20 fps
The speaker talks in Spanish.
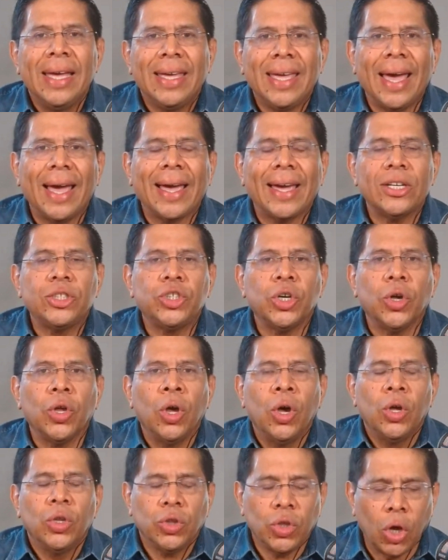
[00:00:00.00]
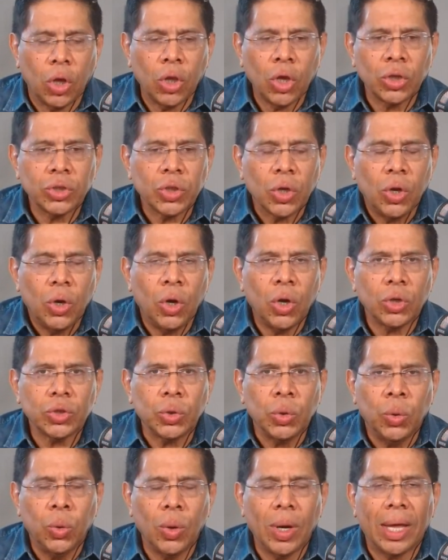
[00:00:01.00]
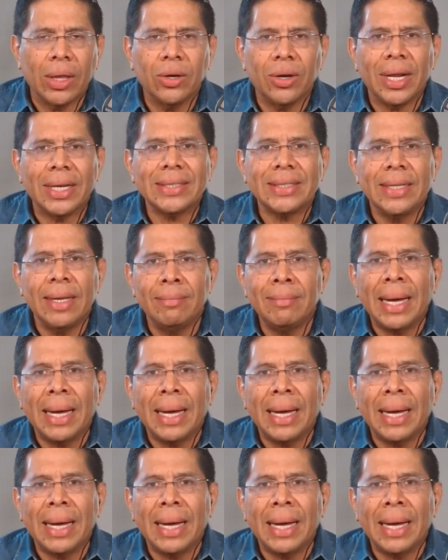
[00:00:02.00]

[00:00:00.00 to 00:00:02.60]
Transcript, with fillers: que han hecho todos los jugadores de